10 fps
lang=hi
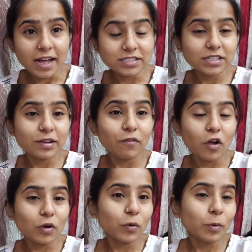आज के
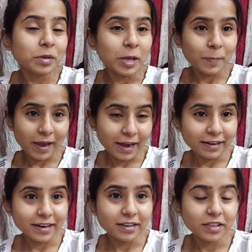ब्लॉग को हम यहीं पे
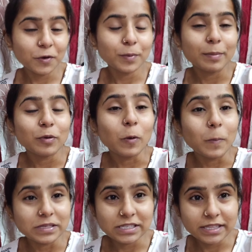एंड करते हो आप लोगों को
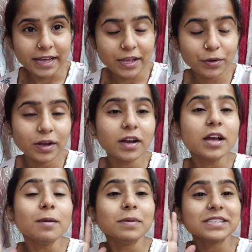पसंद आया होगा
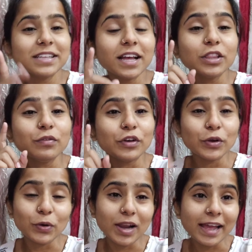पसंद आए तो
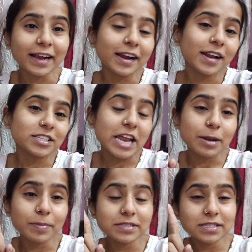वीडियो को लाइक करना
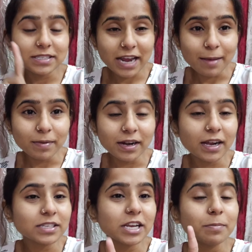चैनल पे सब्सक्राइब करना
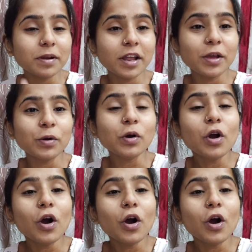अगर चैनल पे नए हो